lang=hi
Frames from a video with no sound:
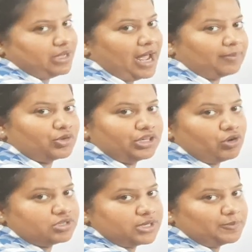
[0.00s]
आपको ये
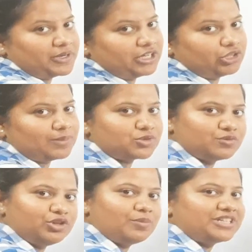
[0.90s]
कॉन्सेप्ट पढ़ना है तो आप उस
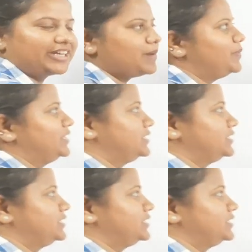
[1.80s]
वीडियो में जाके पढ़